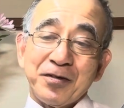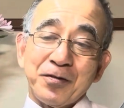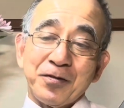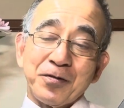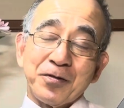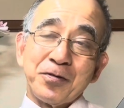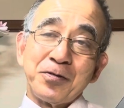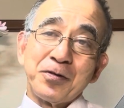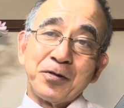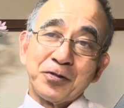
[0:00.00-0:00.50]

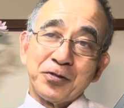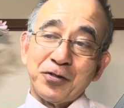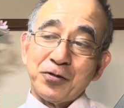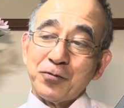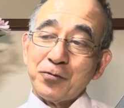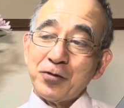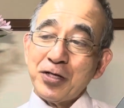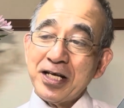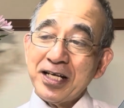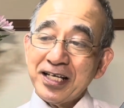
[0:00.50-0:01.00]
このこと
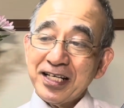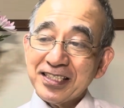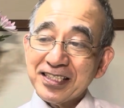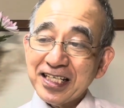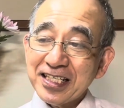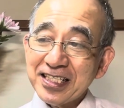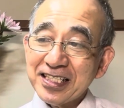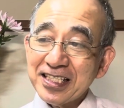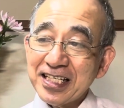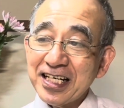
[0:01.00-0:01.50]
を覚え
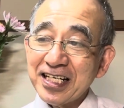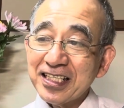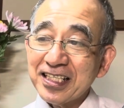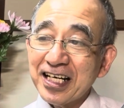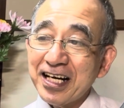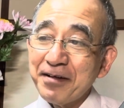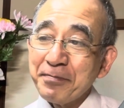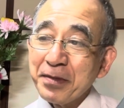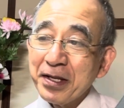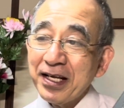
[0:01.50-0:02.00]
させられ
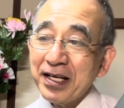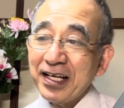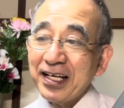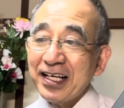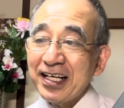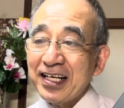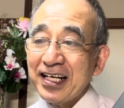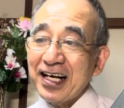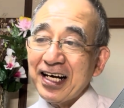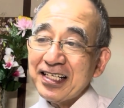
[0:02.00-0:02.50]
た、
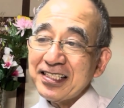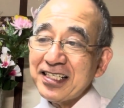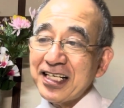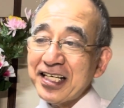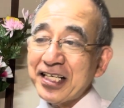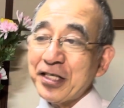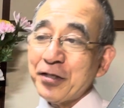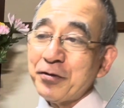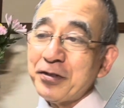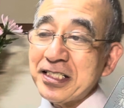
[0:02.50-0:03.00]
え礼拝
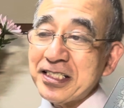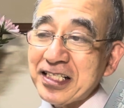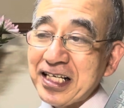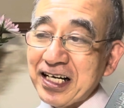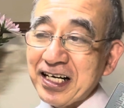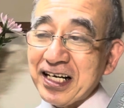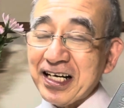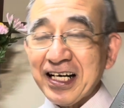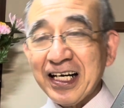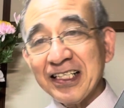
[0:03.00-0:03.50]
説教でし
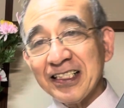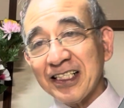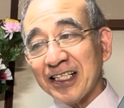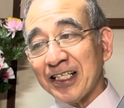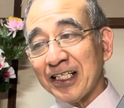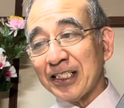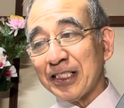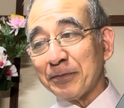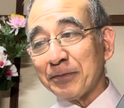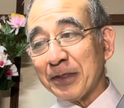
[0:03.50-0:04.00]
た。感謝い
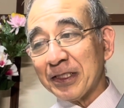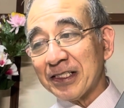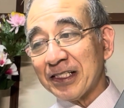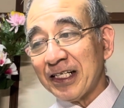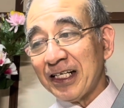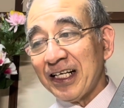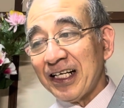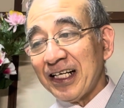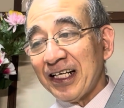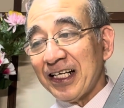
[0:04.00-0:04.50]
たします。
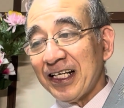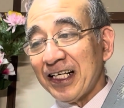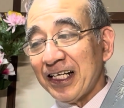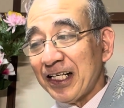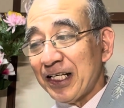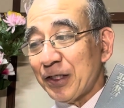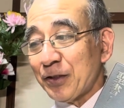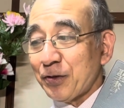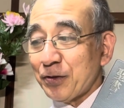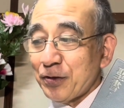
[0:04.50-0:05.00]

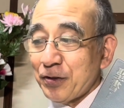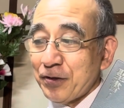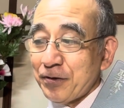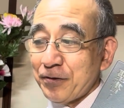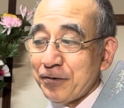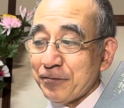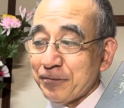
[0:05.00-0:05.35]
えー、この、